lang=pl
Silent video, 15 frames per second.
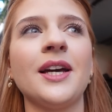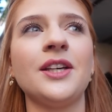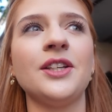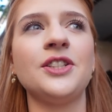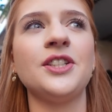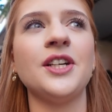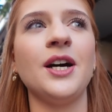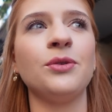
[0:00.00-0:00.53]

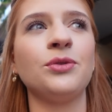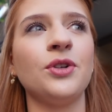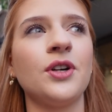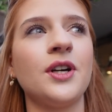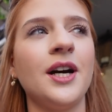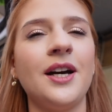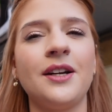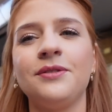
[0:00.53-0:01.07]
jakiś
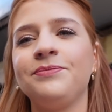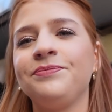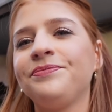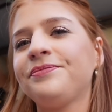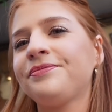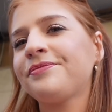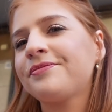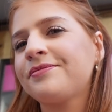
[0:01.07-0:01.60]
autokar. Mm.
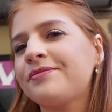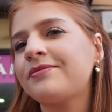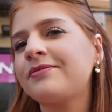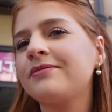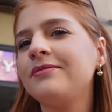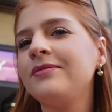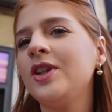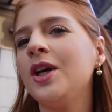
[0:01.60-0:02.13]

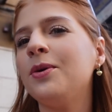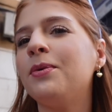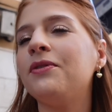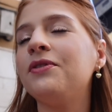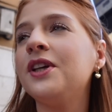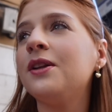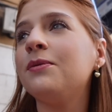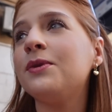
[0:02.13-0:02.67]

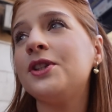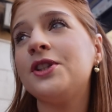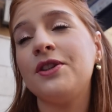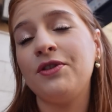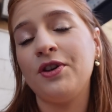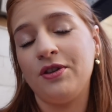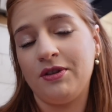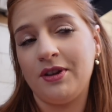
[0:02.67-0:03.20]
Powinien być
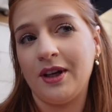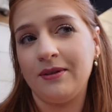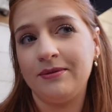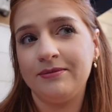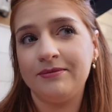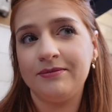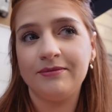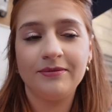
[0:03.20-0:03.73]
dziewiąta.
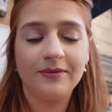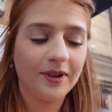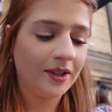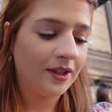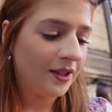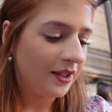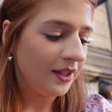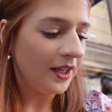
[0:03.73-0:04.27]

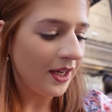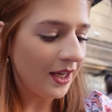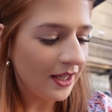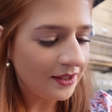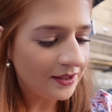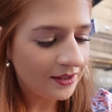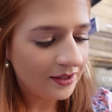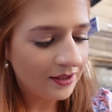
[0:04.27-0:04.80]
Dwa.
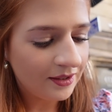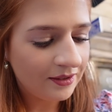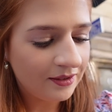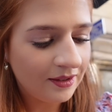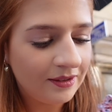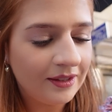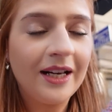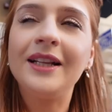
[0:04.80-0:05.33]
Jest
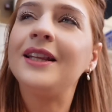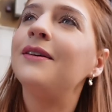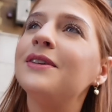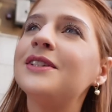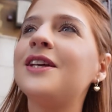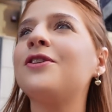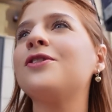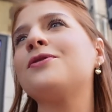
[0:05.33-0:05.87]
ale tam
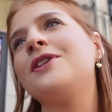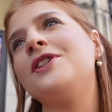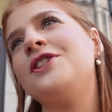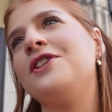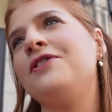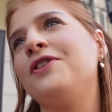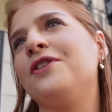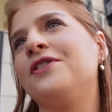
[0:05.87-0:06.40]
jest na rozkładzie
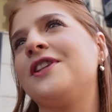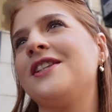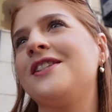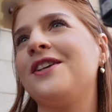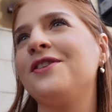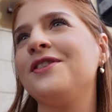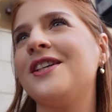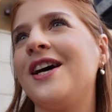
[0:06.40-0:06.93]
9.00. No,
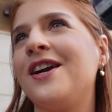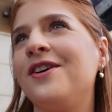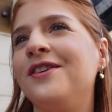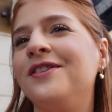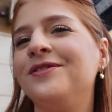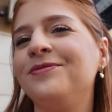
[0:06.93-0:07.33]
na,